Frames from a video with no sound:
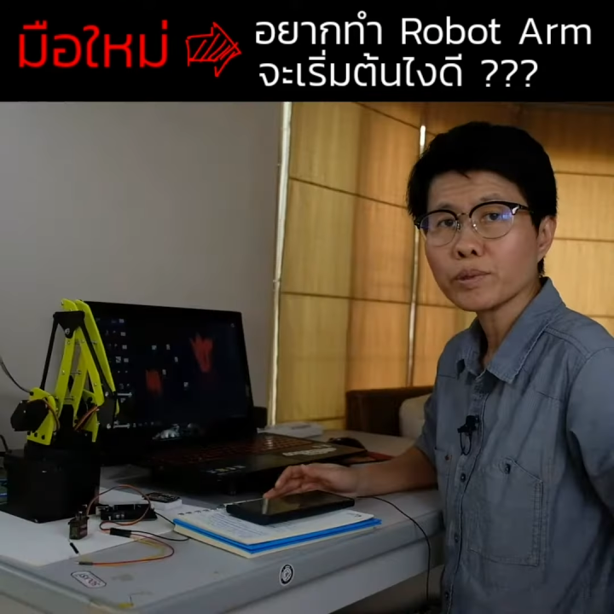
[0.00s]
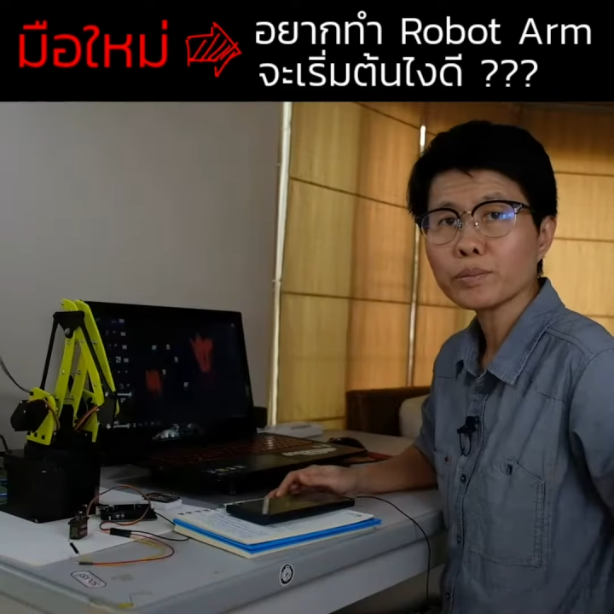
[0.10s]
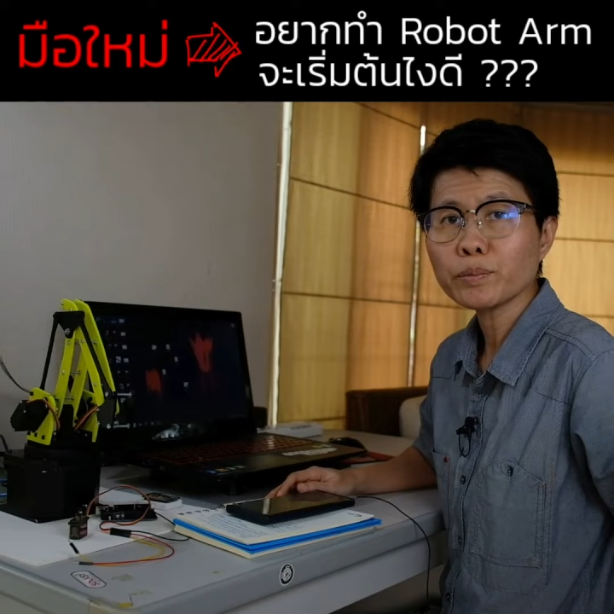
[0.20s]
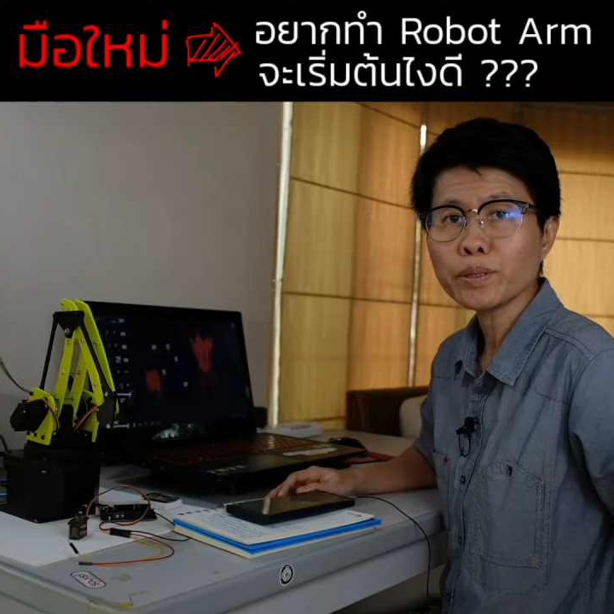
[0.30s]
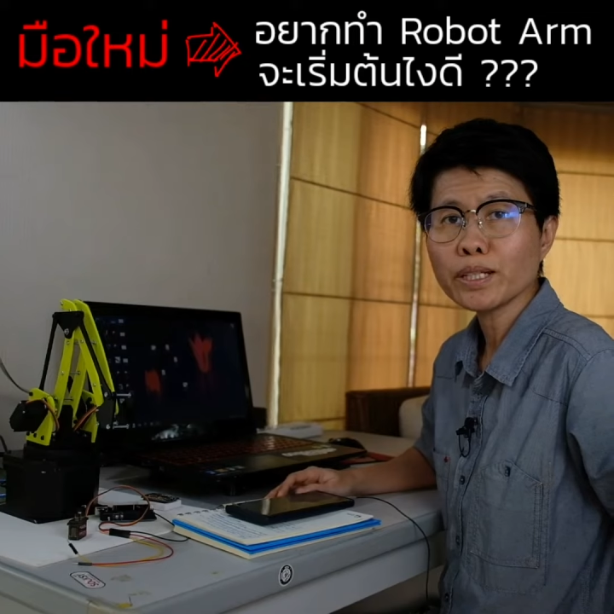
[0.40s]
มี
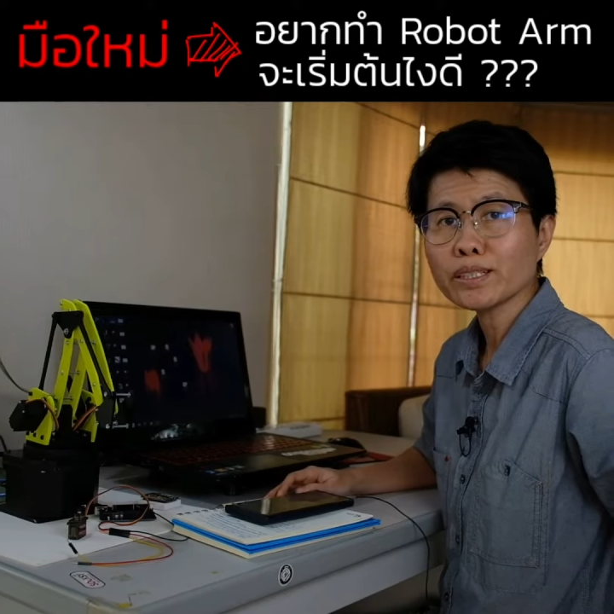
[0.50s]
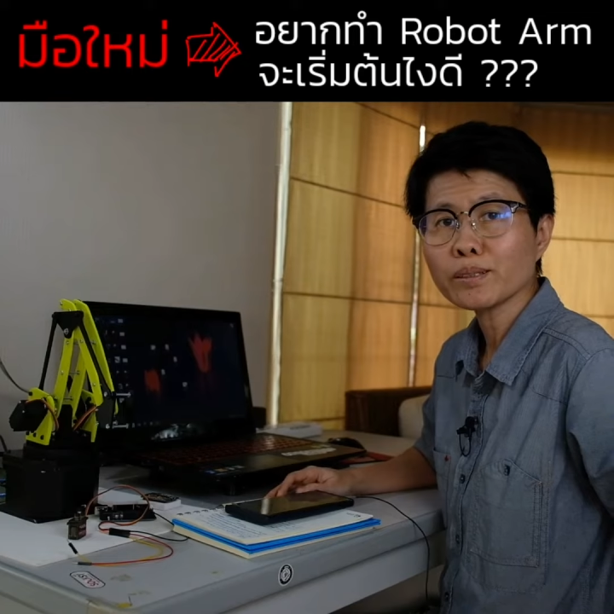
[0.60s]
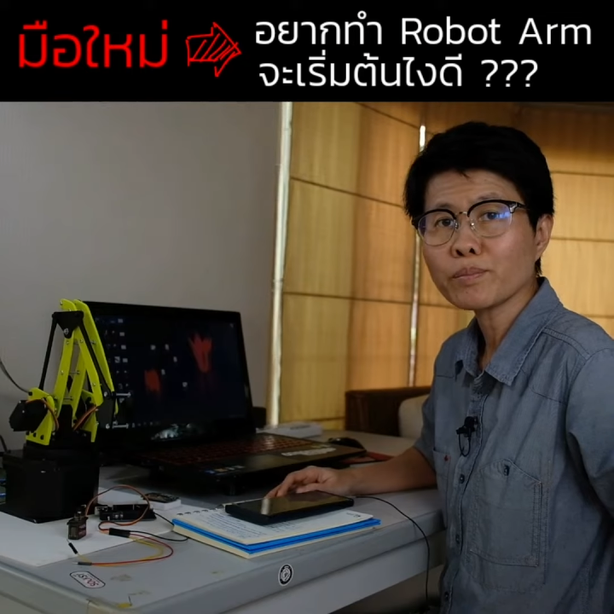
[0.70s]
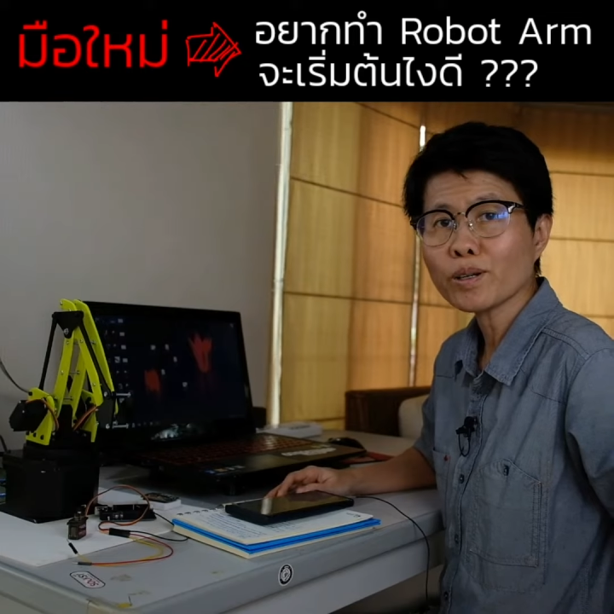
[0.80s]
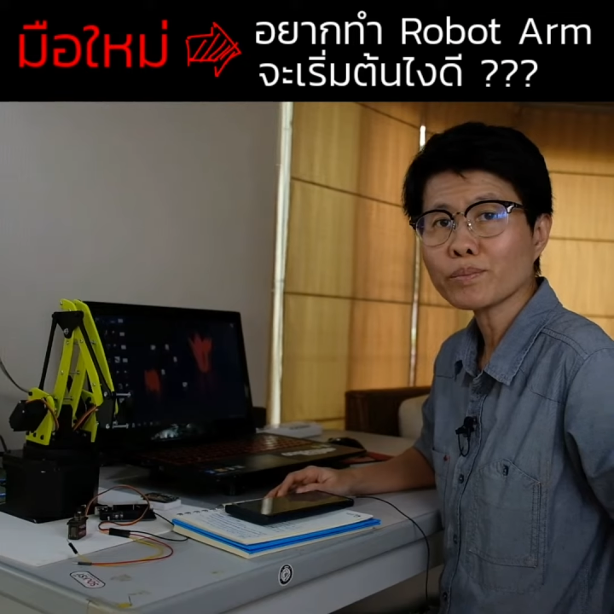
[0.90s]
เพื่อนๆ
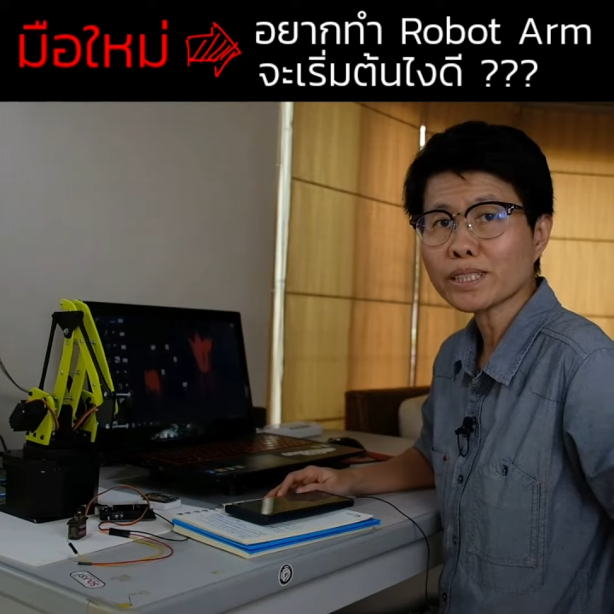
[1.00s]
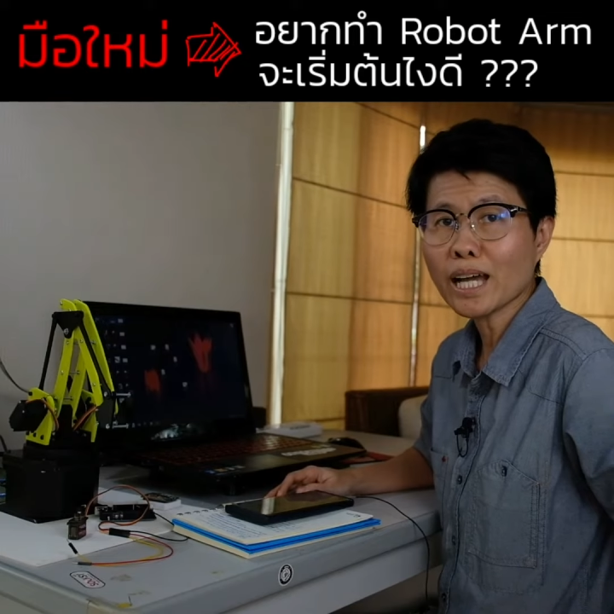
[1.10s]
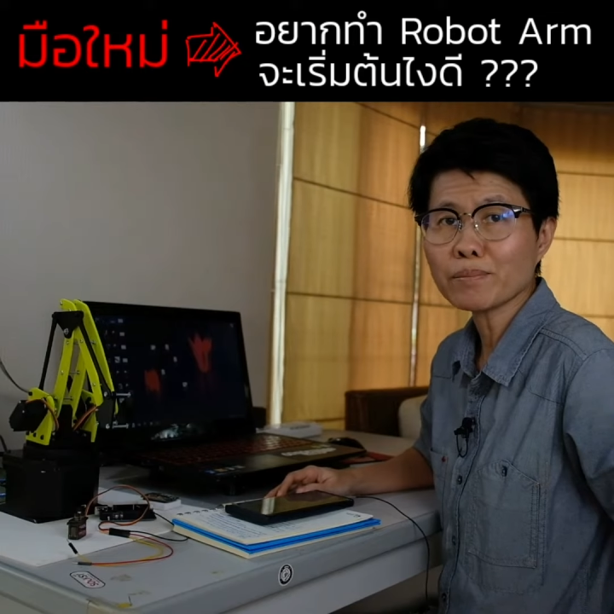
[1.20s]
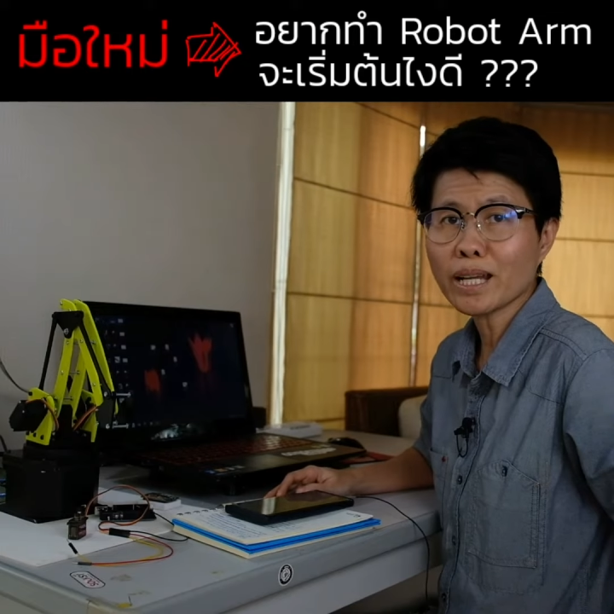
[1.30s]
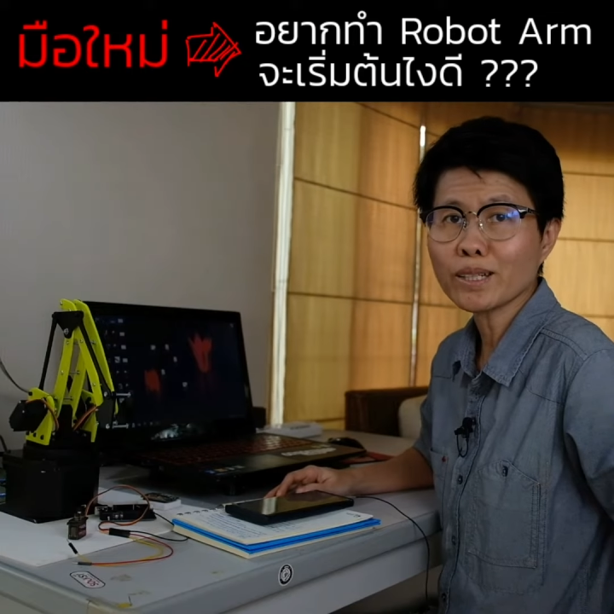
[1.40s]
อินบ็อกมา
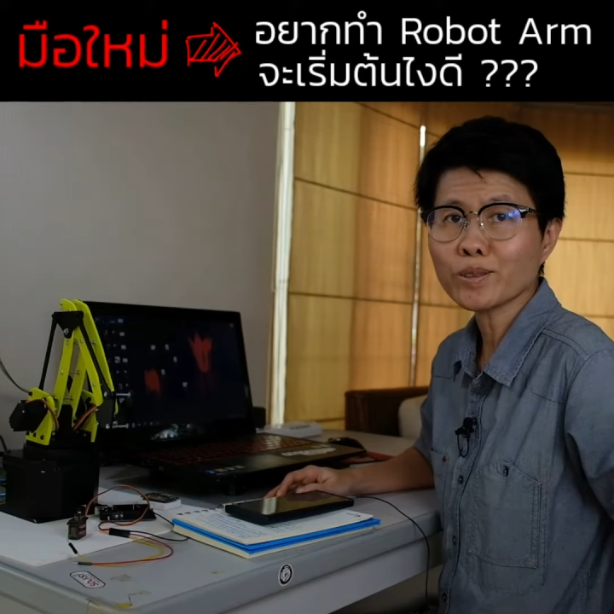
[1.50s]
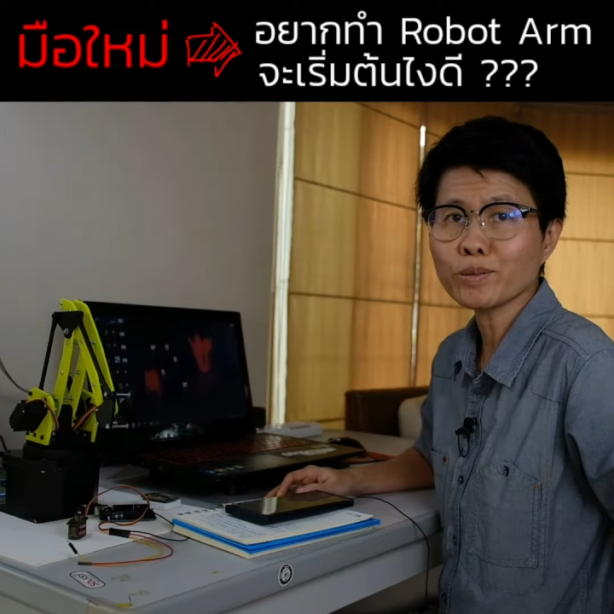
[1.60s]
ถามหลาย